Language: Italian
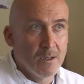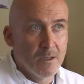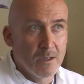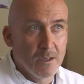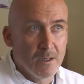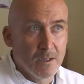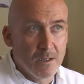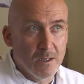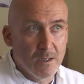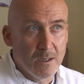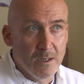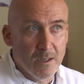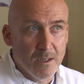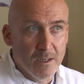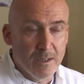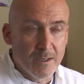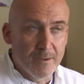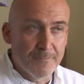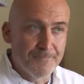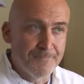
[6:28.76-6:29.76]

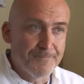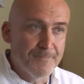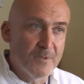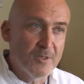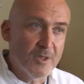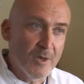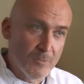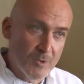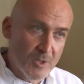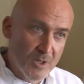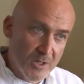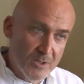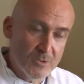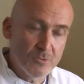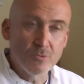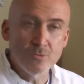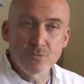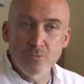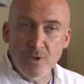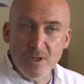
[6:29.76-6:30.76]
Ehm, diciamo di
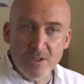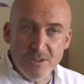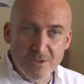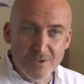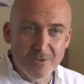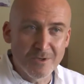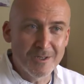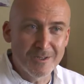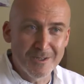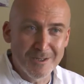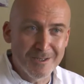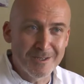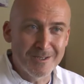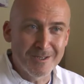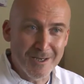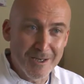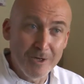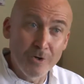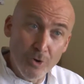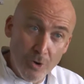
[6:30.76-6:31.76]
ristrutturazione,
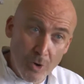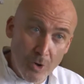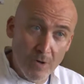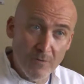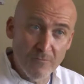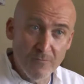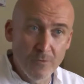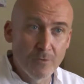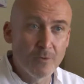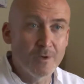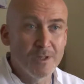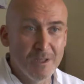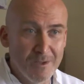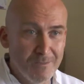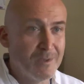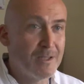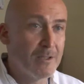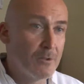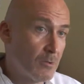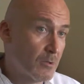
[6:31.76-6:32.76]
di rinnovo e
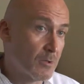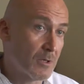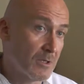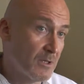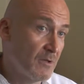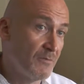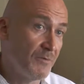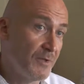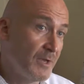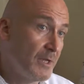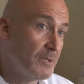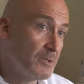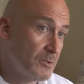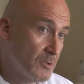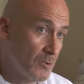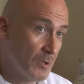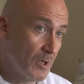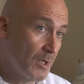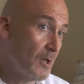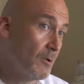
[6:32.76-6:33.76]
di miglior
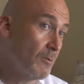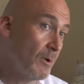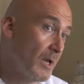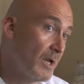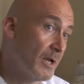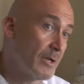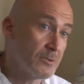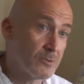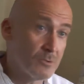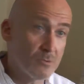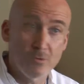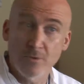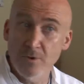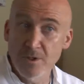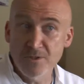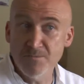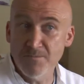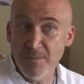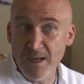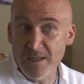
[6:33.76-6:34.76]
definizione di quelli che sono
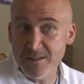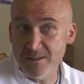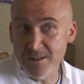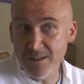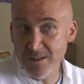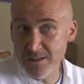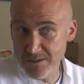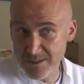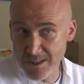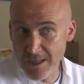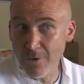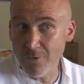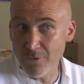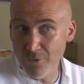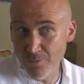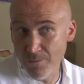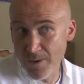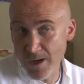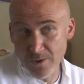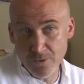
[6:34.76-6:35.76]
gli spazi che sta
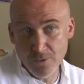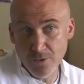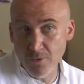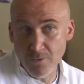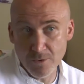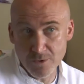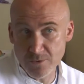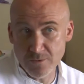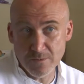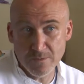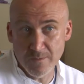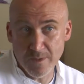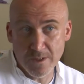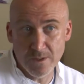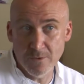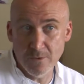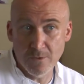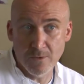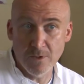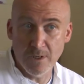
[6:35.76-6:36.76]
occupando in questo
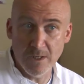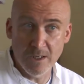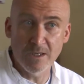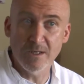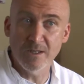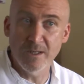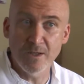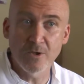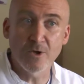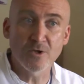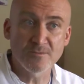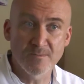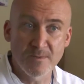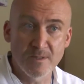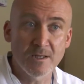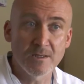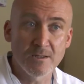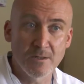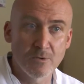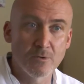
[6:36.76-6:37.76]
momento il, il day
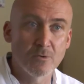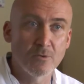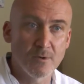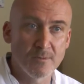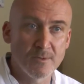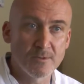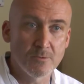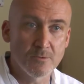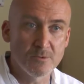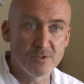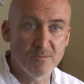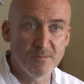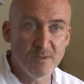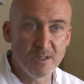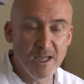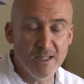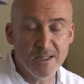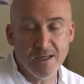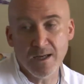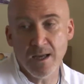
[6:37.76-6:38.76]
hospital dell'oncomatologia
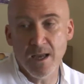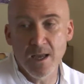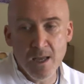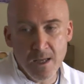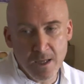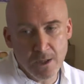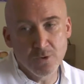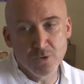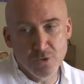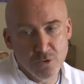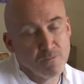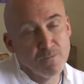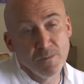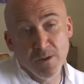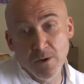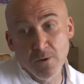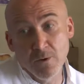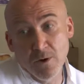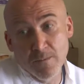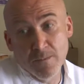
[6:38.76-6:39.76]
pediatrica, che non sono
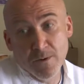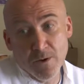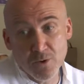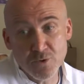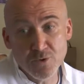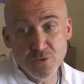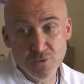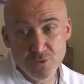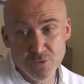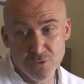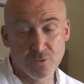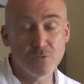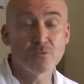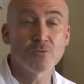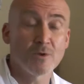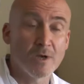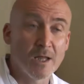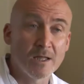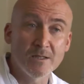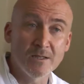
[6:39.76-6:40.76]
piccoli, però sono
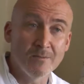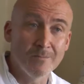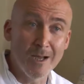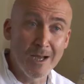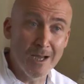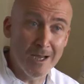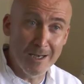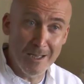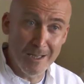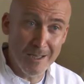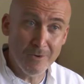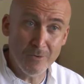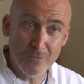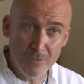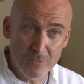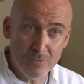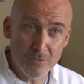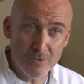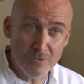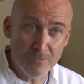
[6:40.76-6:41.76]
strutturati male, ecco,
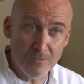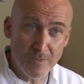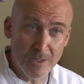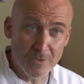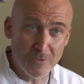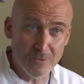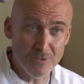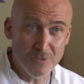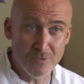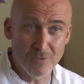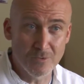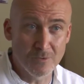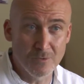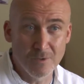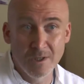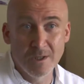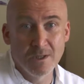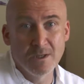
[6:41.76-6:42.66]
tutto sommato, sono